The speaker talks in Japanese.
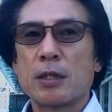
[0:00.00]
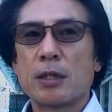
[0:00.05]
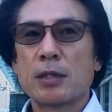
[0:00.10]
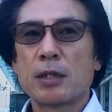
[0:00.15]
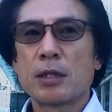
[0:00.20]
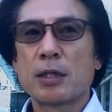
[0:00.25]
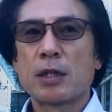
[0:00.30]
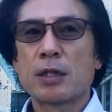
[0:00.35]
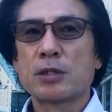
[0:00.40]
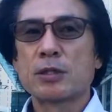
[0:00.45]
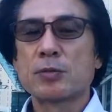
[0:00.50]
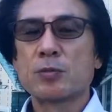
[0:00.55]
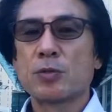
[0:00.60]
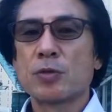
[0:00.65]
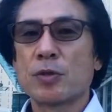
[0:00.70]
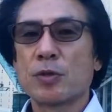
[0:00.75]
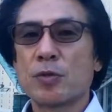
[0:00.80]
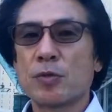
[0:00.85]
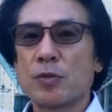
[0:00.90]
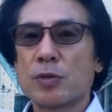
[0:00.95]
ただいつも
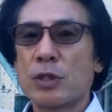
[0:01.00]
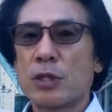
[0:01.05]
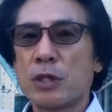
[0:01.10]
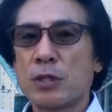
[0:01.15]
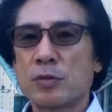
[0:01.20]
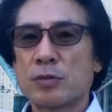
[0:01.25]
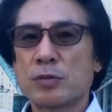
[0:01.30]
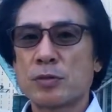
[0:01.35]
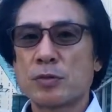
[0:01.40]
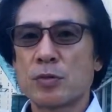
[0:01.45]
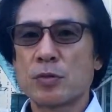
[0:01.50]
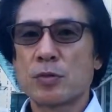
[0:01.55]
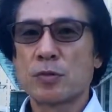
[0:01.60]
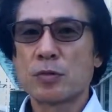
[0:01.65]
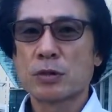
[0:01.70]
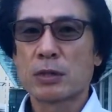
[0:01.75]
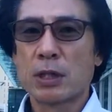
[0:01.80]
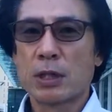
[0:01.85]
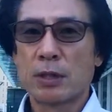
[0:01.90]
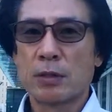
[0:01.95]
のようにうちの
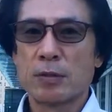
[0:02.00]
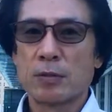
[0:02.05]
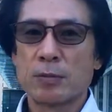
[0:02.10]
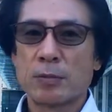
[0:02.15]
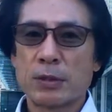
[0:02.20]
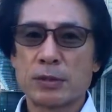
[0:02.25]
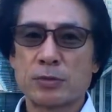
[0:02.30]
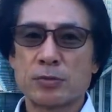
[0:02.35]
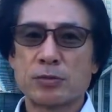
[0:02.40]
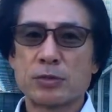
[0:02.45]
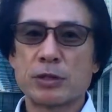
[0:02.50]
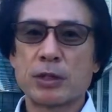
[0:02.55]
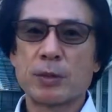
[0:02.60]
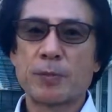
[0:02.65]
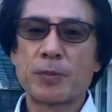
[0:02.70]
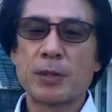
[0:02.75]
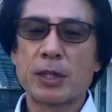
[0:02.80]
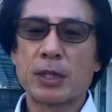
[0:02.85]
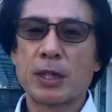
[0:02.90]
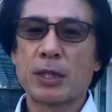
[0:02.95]
奥さん、まずやっ
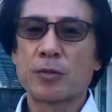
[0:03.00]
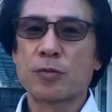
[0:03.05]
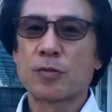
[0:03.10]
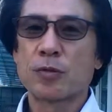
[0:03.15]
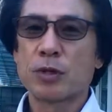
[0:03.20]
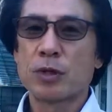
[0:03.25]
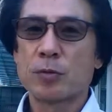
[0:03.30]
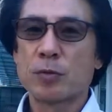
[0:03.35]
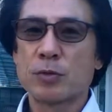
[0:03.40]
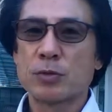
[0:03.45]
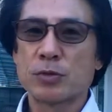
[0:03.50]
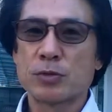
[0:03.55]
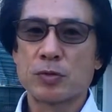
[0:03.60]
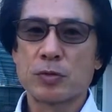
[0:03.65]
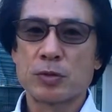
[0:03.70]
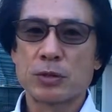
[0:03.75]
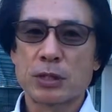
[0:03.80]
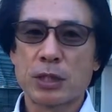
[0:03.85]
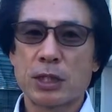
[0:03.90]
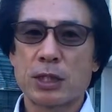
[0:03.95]
ぱり何といってもうちの
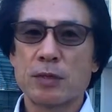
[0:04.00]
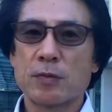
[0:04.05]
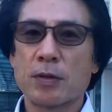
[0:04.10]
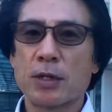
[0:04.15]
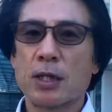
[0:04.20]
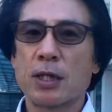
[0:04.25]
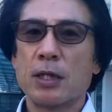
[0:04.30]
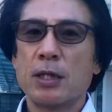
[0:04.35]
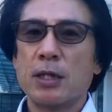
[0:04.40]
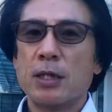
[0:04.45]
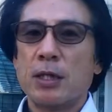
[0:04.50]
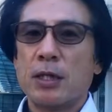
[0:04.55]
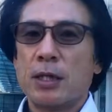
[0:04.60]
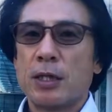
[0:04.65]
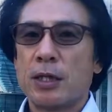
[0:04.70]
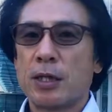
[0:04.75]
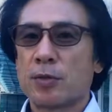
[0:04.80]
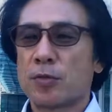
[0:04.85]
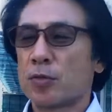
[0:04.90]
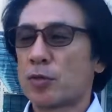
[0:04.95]
奥さんには
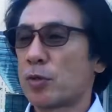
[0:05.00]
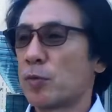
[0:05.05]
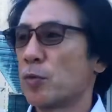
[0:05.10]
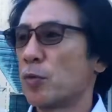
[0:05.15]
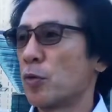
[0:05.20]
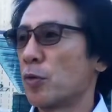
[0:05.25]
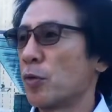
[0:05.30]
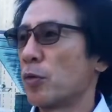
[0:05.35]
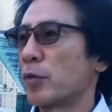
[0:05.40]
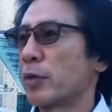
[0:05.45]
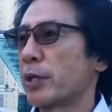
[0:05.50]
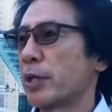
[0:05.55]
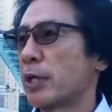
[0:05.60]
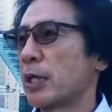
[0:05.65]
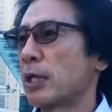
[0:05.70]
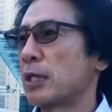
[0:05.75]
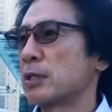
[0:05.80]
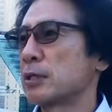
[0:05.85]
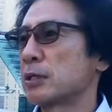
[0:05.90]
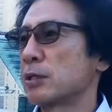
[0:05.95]
とても
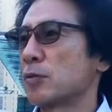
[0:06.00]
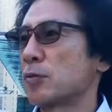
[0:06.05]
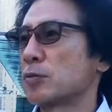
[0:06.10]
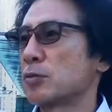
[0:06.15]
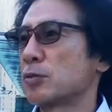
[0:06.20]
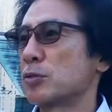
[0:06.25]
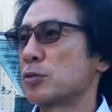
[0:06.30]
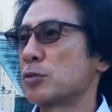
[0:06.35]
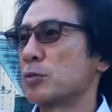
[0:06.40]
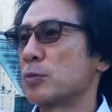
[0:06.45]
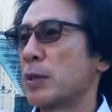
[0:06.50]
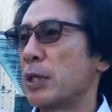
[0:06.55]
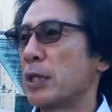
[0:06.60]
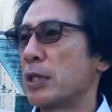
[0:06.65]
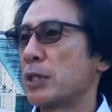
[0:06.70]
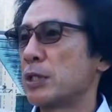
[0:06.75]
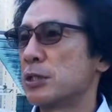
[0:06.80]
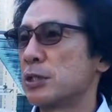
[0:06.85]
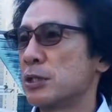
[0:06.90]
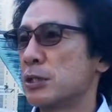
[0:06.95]
感謝をする毎
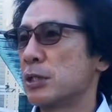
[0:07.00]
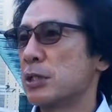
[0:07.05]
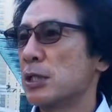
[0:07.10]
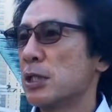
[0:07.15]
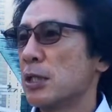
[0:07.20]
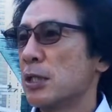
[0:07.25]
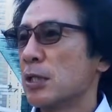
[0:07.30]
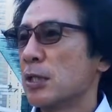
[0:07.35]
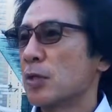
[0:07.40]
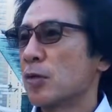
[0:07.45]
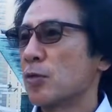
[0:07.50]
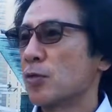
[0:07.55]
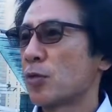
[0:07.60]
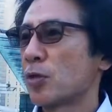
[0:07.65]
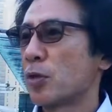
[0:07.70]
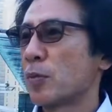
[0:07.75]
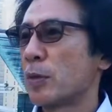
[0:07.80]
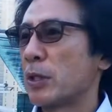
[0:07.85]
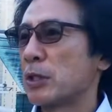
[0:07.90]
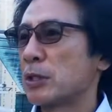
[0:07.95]
日、本当
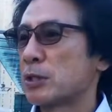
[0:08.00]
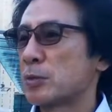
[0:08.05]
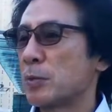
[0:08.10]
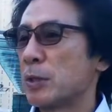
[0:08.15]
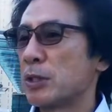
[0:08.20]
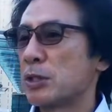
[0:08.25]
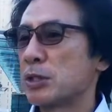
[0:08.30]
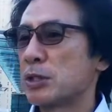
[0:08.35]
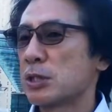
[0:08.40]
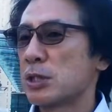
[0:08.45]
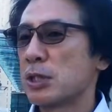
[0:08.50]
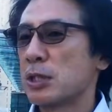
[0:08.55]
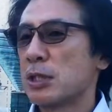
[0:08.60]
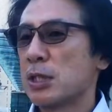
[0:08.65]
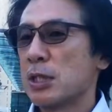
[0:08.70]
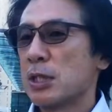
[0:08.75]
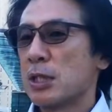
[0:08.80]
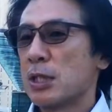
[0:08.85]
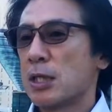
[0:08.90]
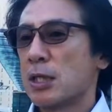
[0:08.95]
に毎日毎日う
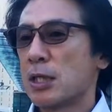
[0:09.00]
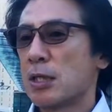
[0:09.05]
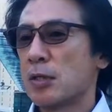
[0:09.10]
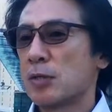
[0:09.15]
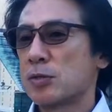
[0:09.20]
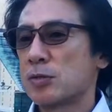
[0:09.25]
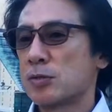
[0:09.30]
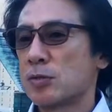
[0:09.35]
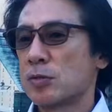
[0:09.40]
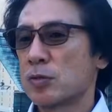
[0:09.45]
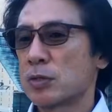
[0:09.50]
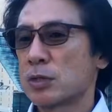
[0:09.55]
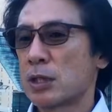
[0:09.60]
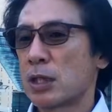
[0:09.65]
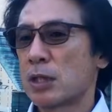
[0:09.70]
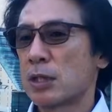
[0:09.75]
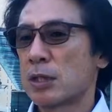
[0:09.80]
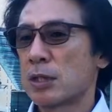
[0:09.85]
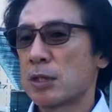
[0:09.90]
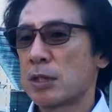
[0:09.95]
ちの奥
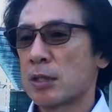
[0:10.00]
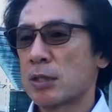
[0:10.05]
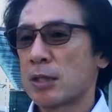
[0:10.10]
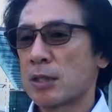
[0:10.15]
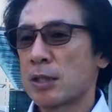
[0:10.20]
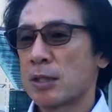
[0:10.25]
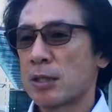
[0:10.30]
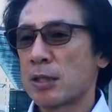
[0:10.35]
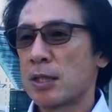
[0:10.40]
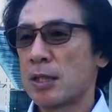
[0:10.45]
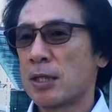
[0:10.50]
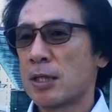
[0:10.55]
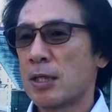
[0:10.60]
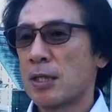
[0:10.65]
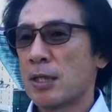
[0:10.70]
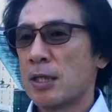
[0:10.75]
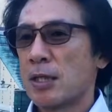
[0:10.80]
さんに